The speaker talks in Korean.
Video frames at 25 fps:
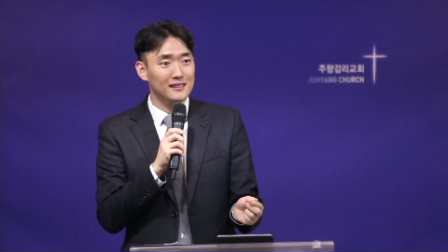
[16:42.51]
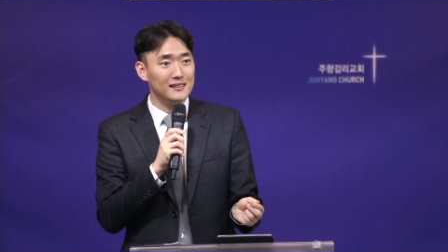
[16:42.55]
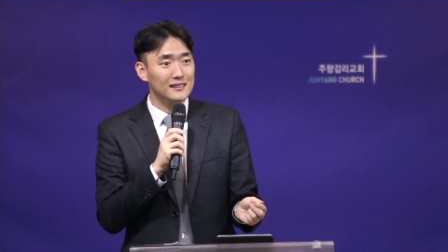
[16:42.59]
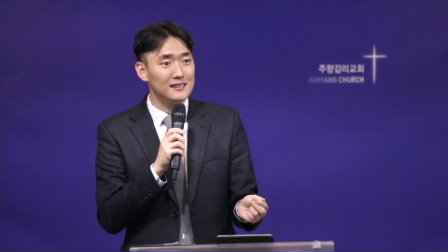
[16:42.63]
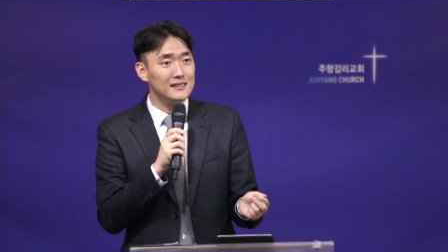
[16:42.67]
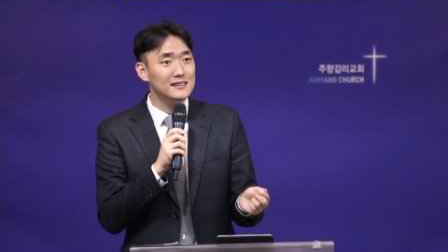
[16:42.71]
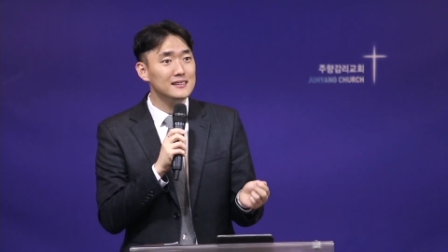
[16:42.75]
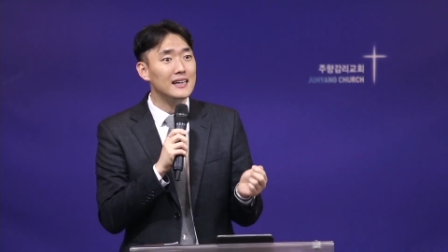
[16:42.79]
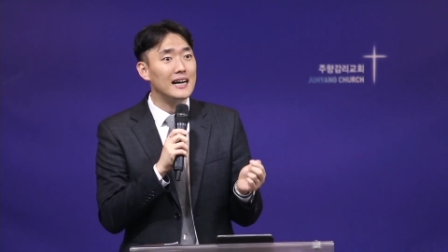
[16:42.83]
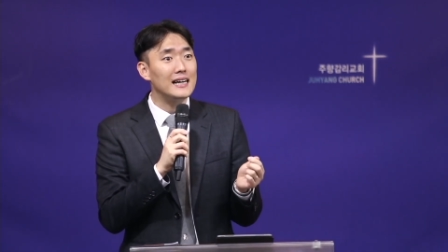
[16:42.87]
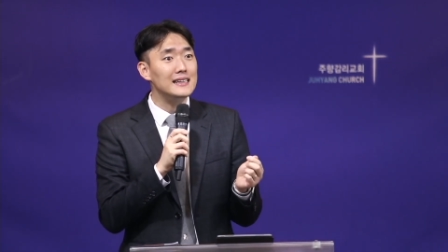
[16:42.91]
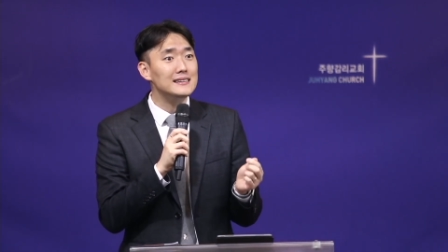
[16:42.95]

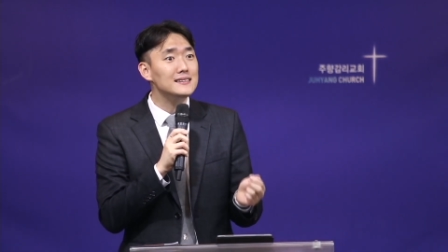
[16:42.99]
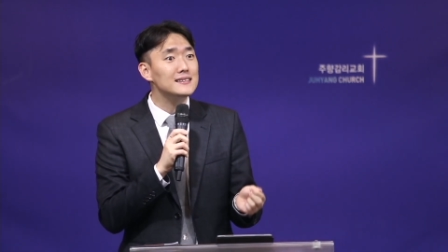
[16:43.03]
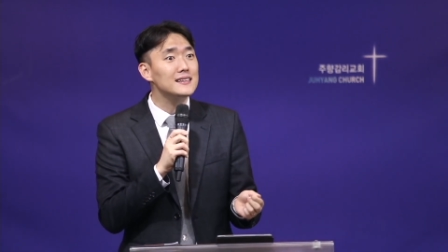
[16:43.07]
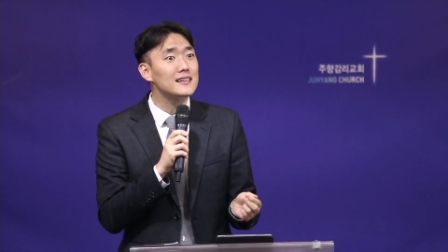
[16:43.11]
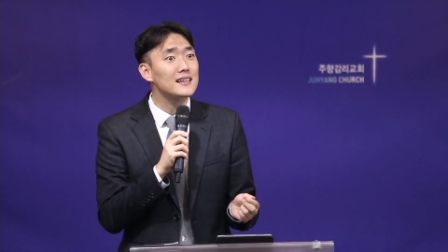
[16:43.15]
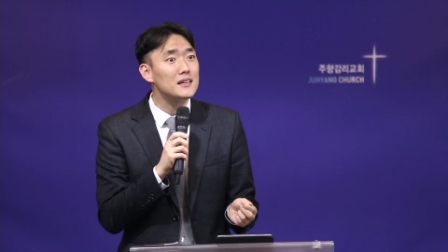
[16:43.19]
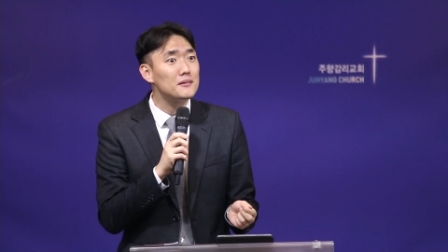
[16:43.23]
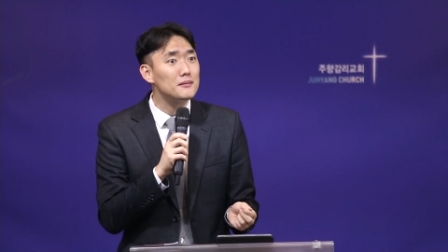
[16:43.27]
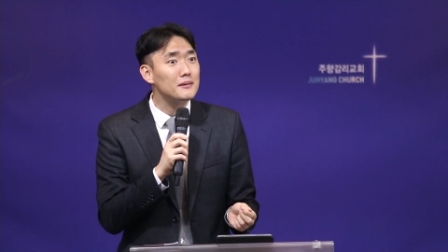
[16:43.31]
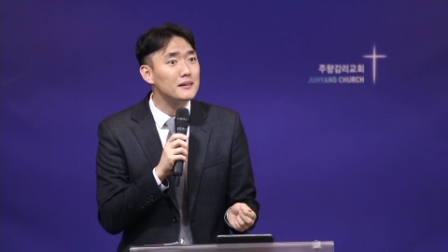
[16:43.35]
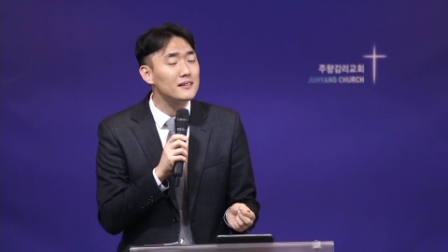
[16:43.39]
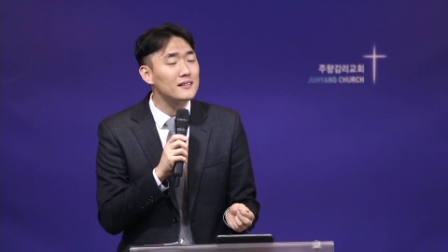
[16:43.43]
그 한
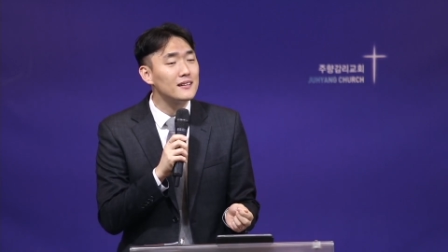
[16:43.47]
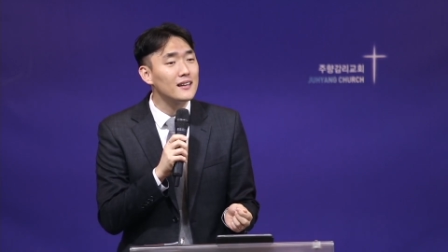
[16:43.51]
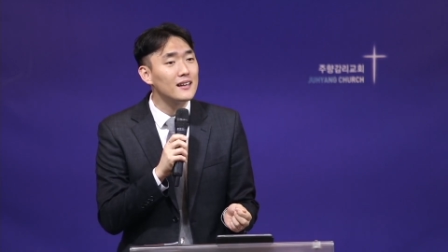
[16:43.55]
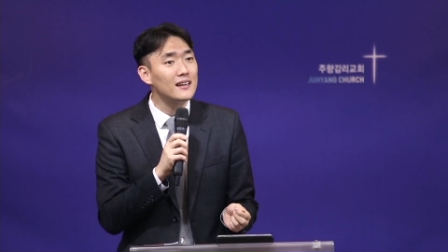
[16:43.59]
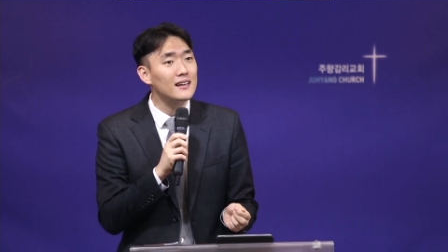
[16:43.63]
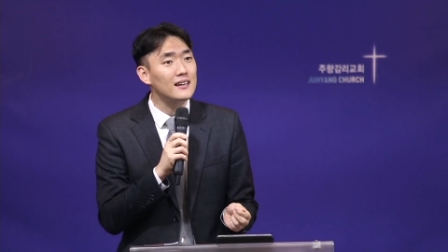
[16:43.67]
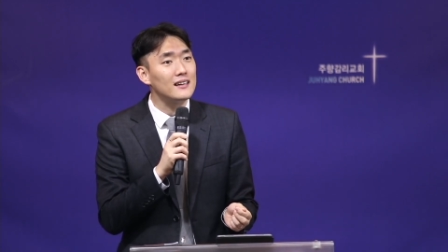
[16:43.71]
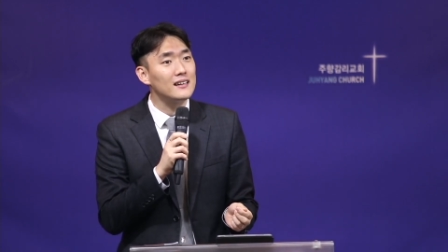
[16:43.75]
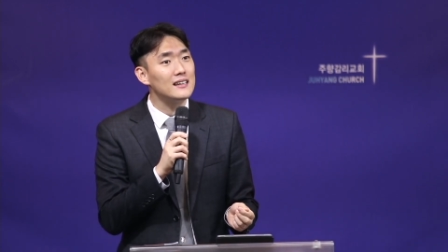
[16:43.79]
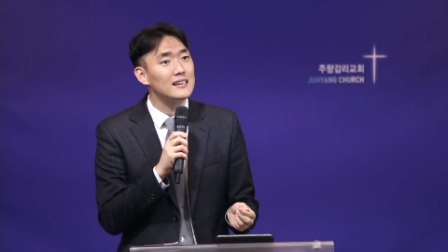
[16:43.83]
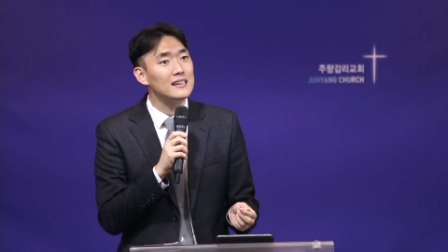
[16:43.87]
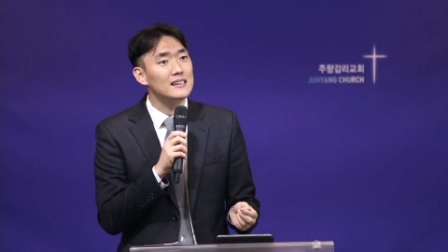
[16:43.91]

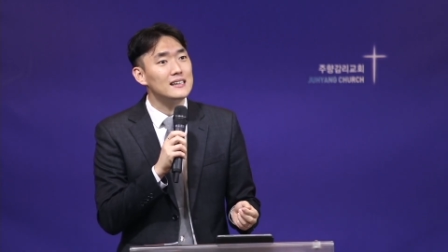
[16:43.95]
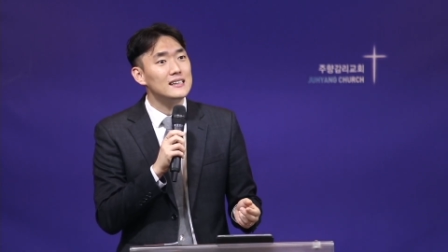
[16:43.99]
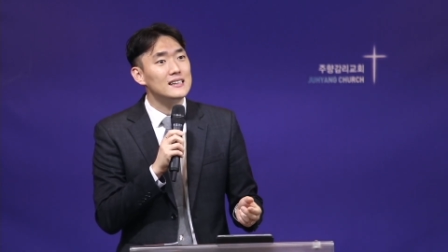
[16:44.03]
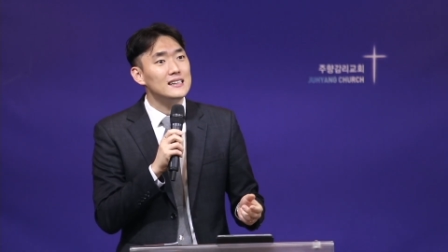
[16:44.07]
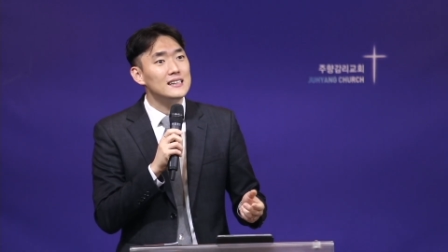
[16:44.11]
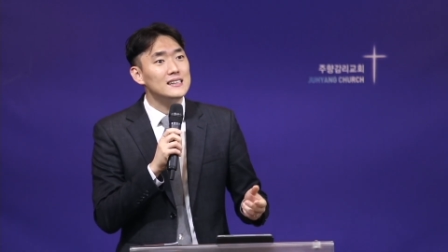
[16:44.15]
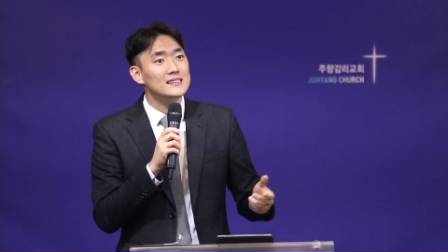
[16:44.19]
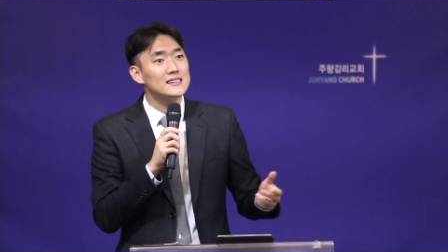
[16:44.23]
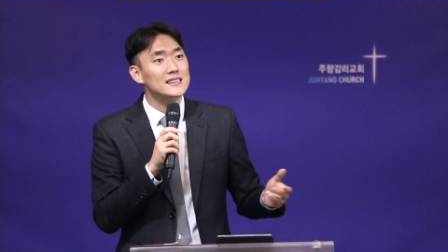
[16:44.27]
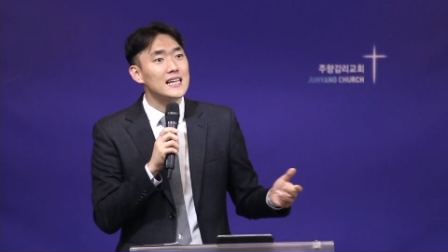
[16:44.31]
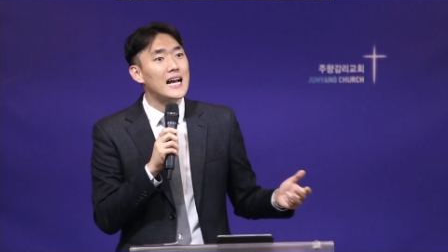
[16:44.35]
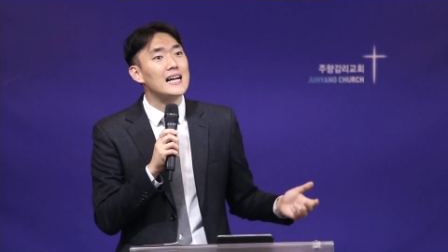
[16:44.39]
사람한테
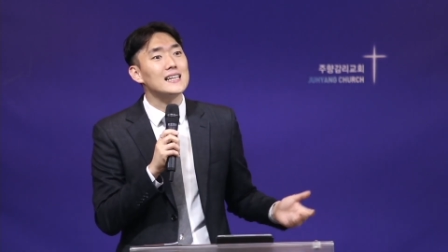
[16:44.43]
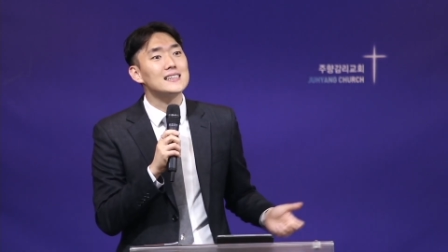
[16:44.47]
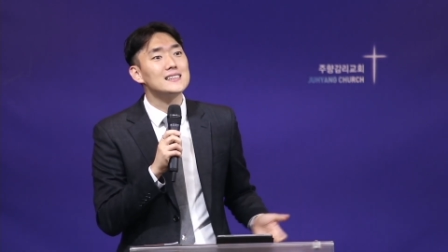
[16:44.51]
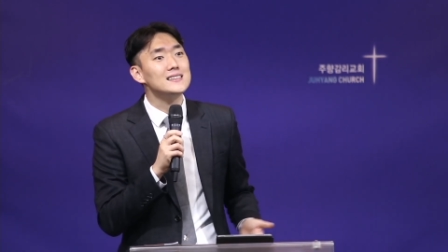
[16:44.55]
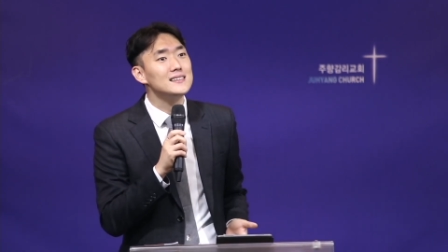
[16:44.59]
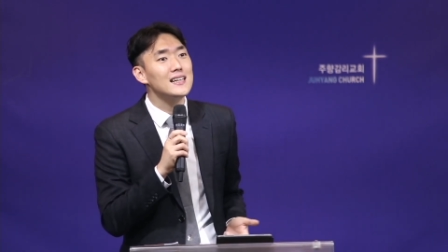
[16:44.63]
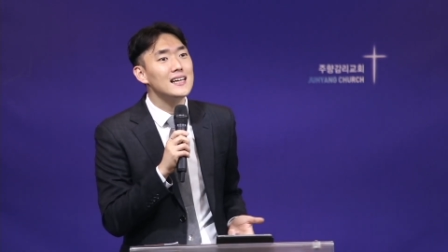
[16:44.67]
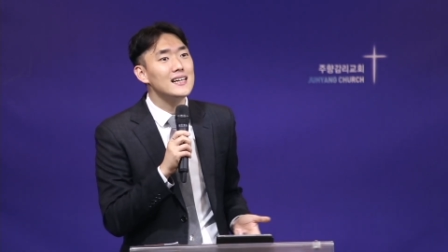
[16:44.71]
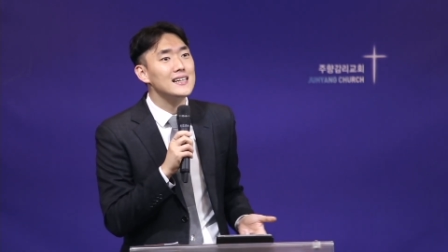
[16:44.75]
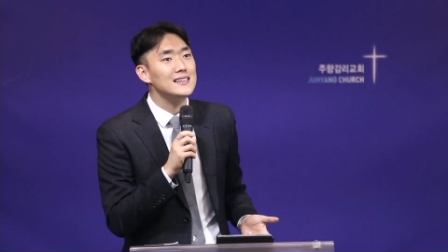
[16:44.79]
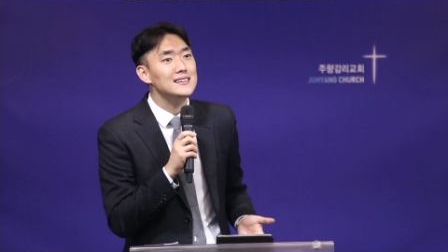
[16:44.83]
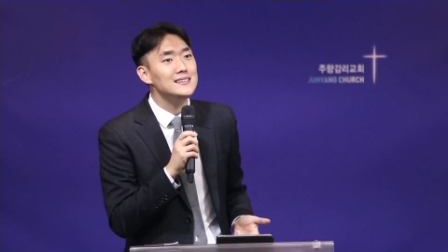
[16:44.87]

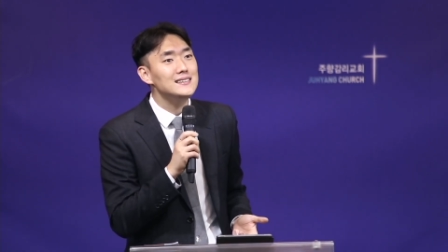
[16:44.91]
자신의